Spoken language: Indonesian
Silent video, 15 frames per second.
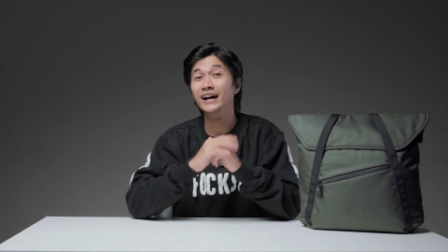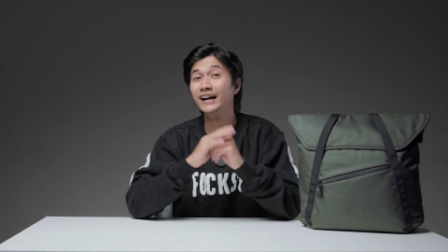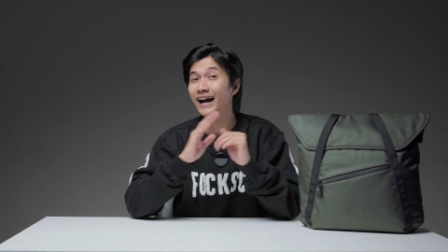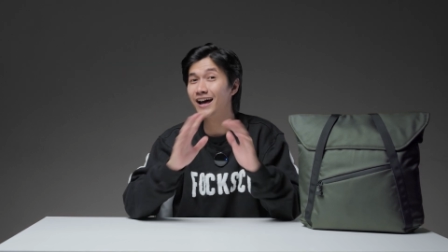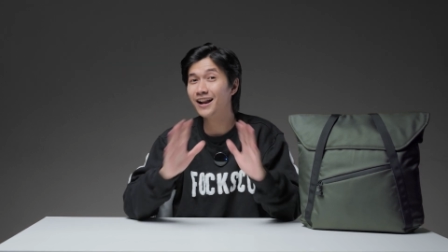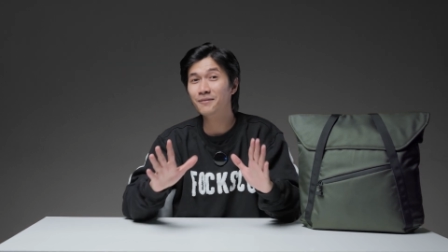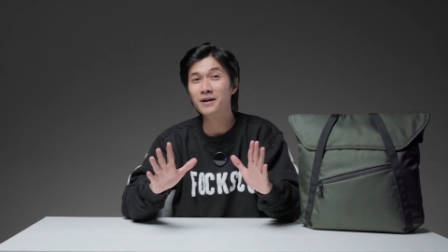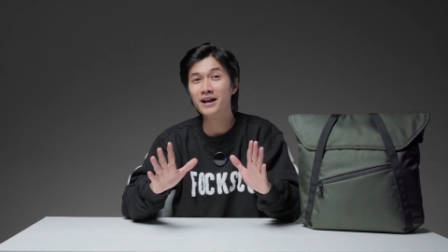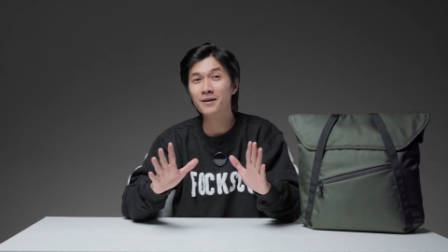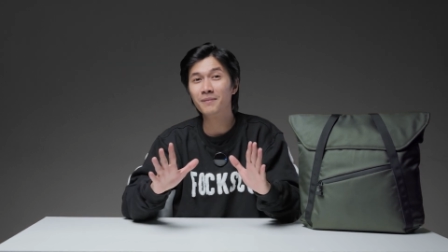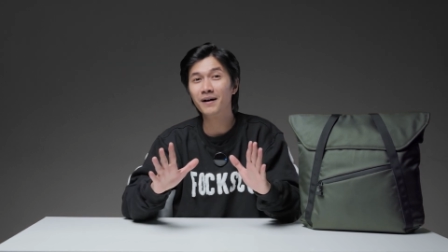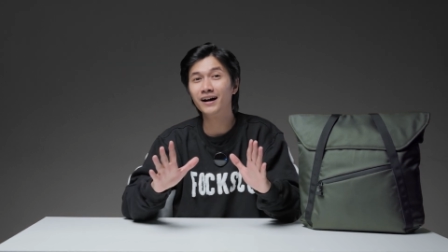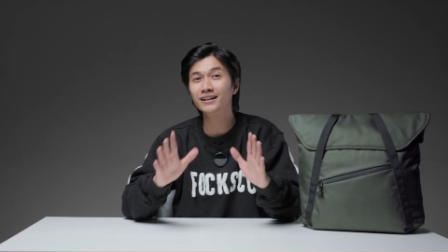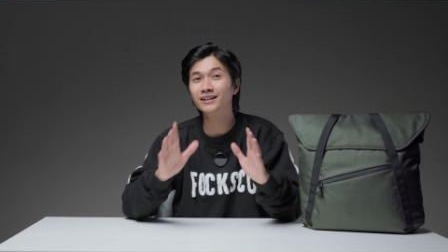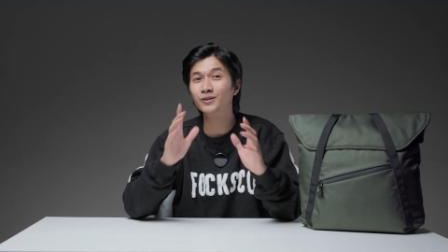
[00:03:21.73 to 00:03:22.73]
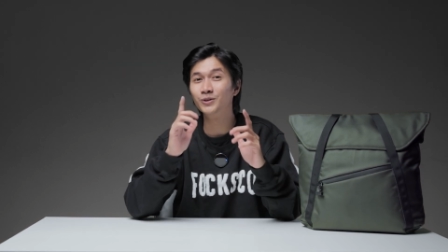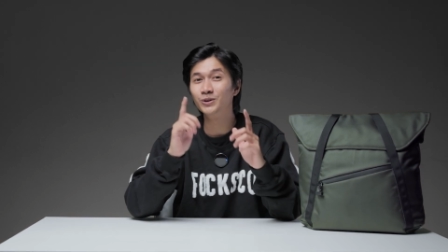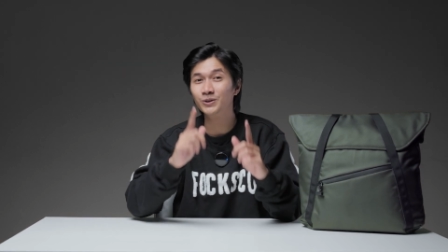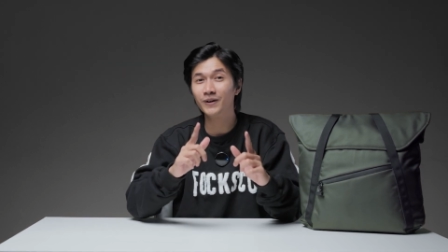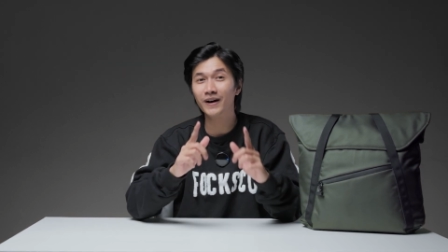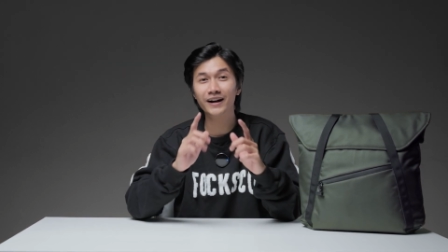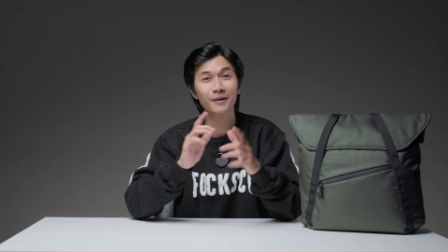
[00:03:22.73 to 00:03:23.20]
Karena banyak banget
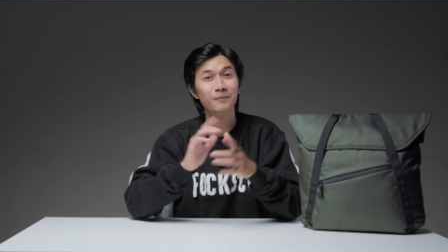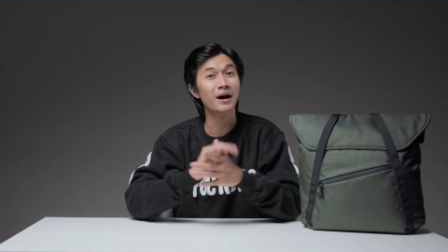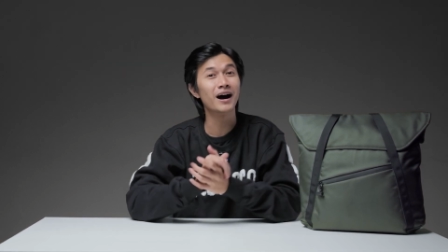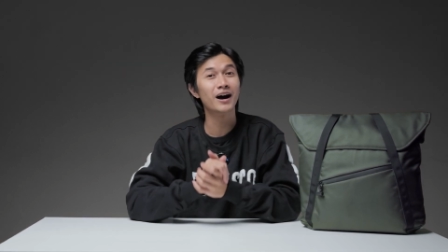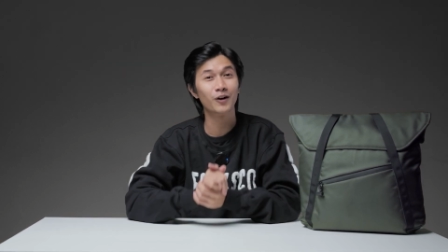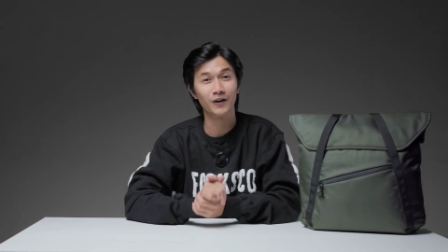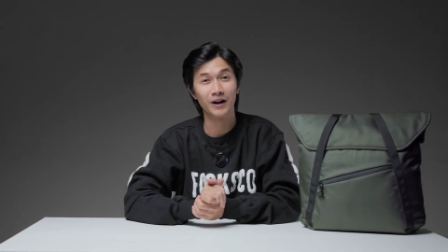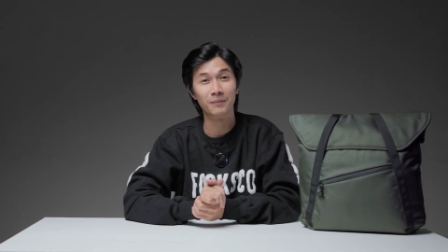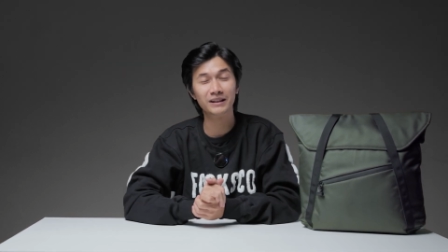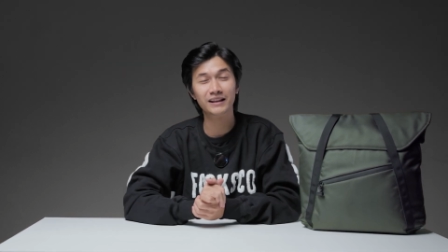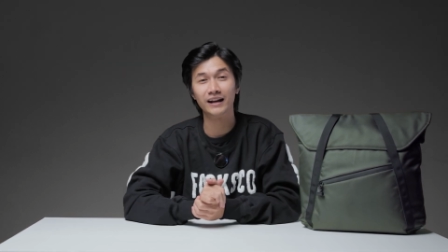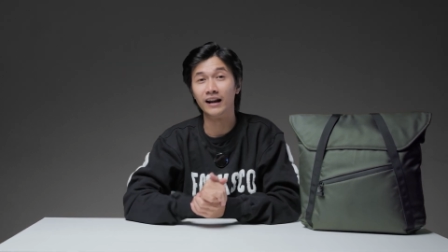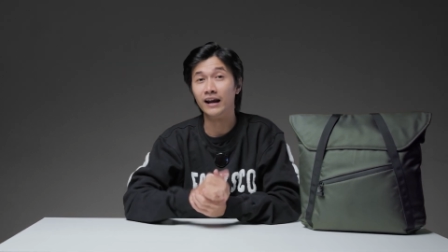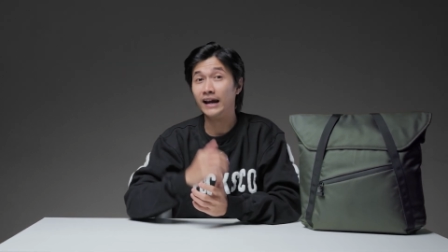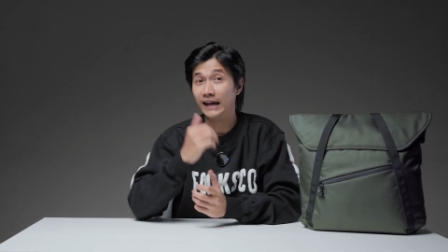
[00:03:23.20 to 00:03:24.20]
keuntungan yang bakal lo dapetin.